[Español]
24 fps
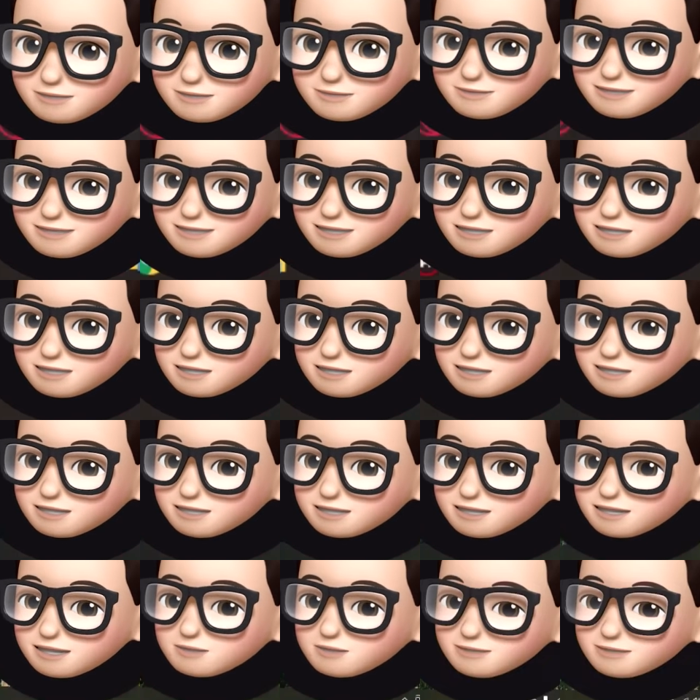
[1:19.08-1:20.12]
vamos a
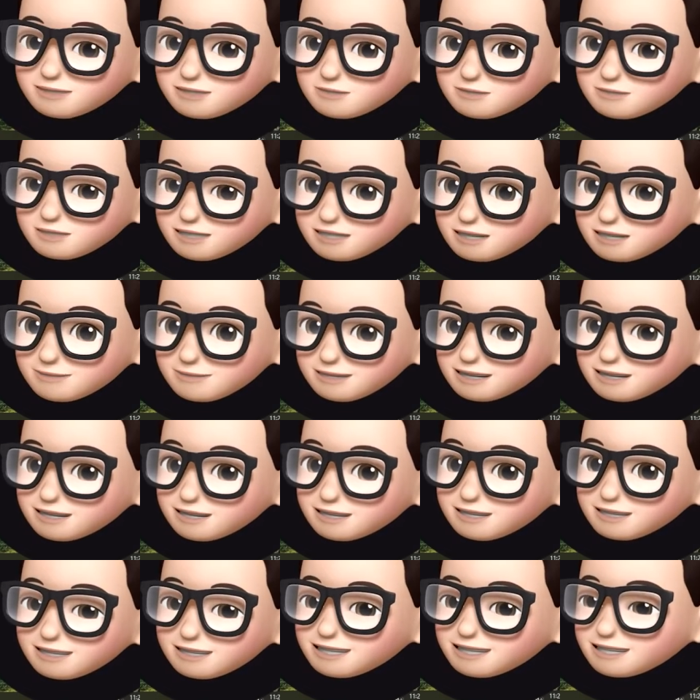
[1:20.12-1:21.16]
irnos a nuestra carpeta de
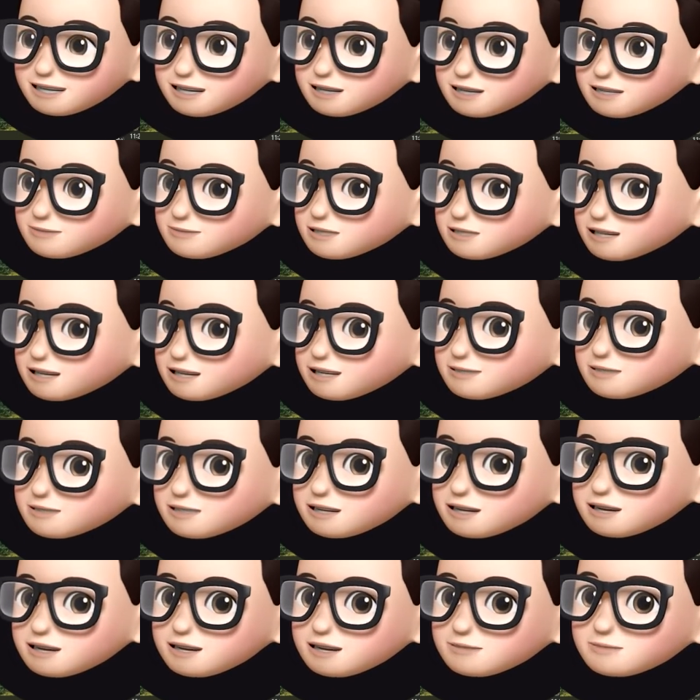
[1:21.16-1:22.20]
descargas, ya que se
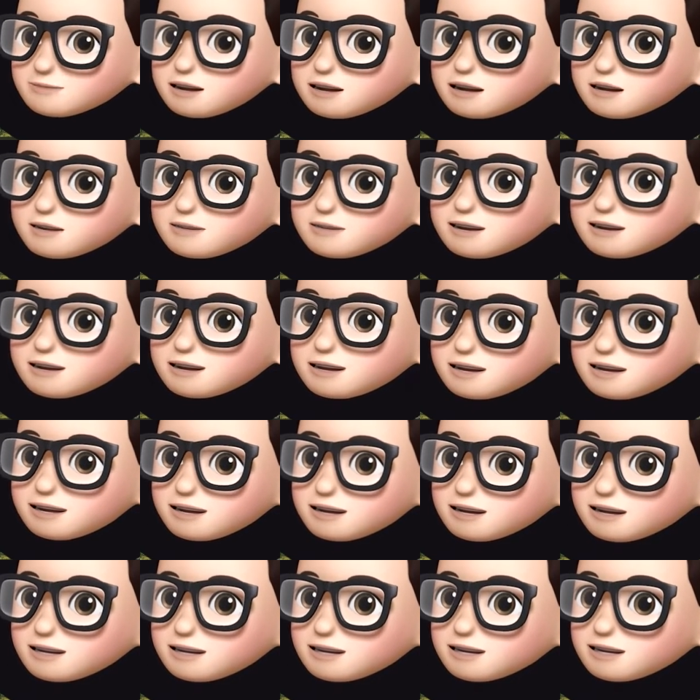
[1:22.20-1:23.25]
haya terminado la,
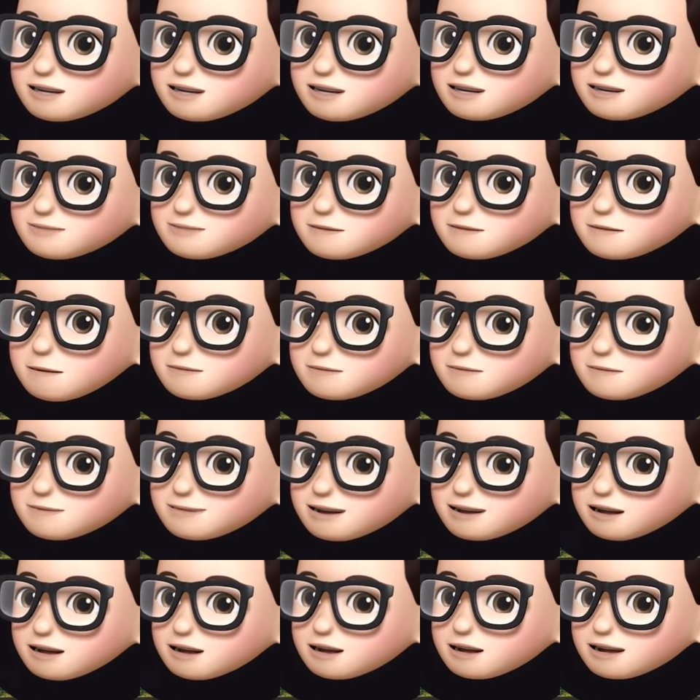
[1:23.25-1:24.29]

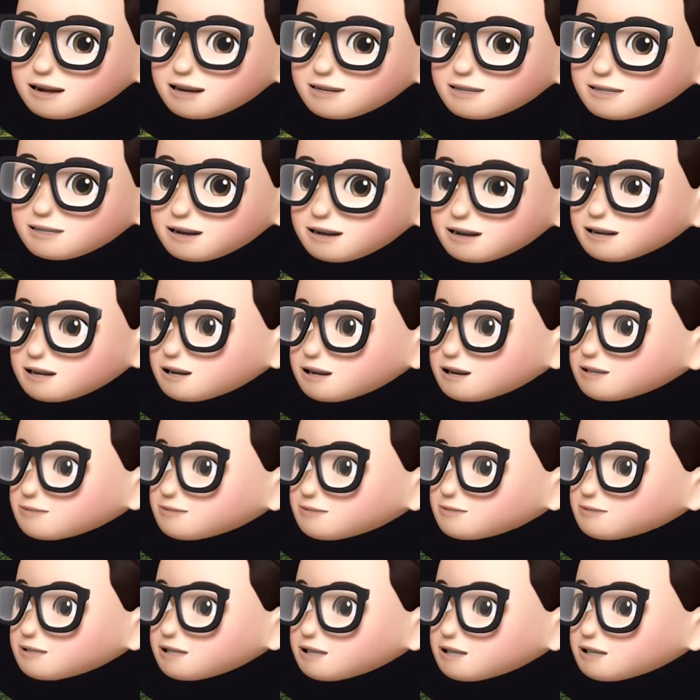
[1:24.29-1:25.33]
la descarga.
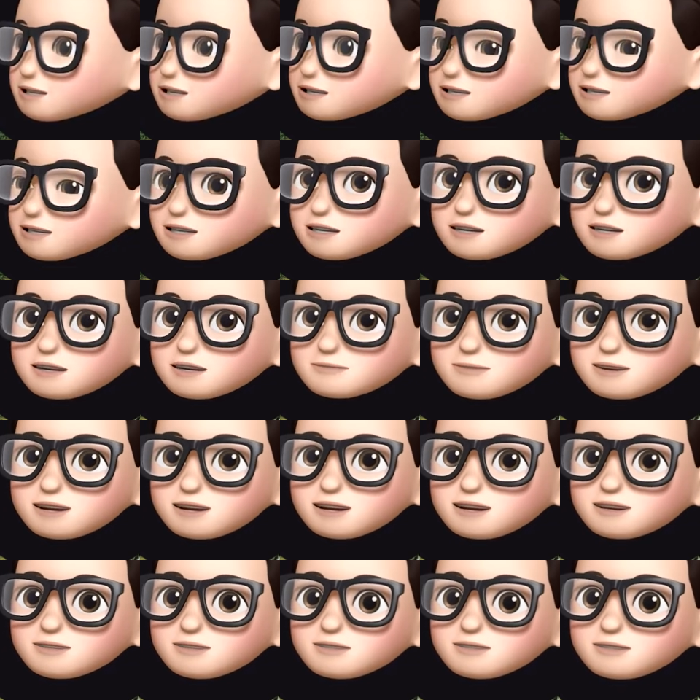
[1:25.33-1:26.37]
Y en mi
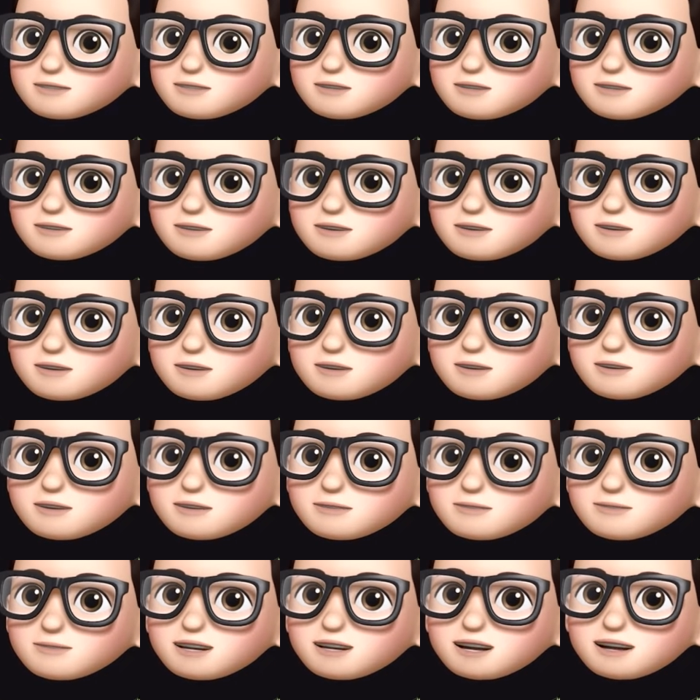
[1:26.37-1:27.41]
caso lo
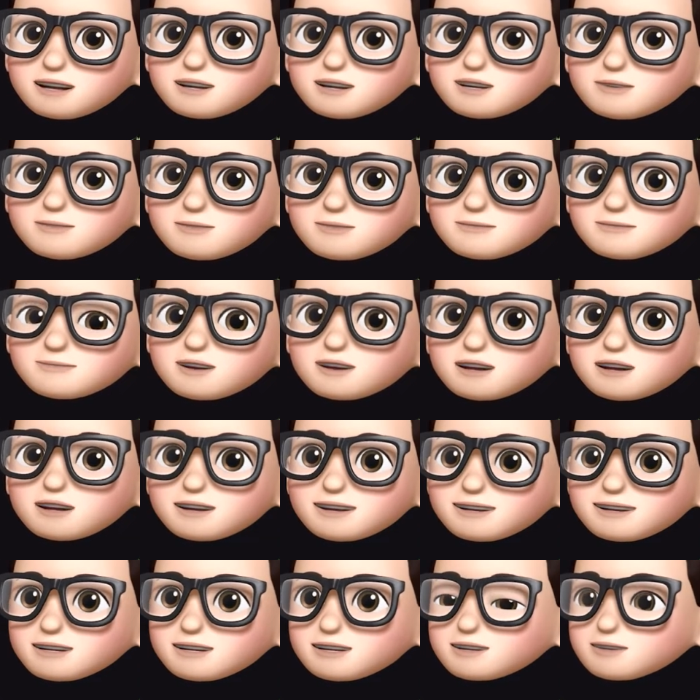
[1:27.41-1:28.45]
voy a descomprimir en el
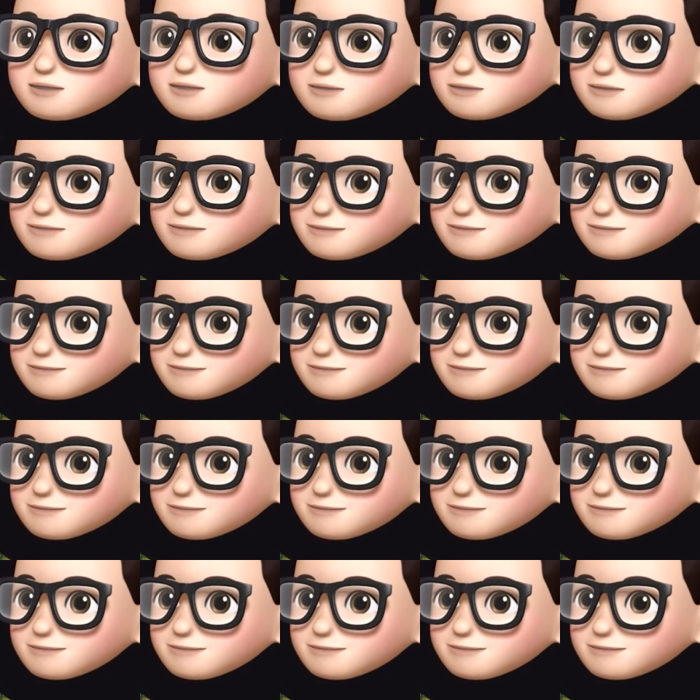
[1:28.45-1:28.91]
escritorio.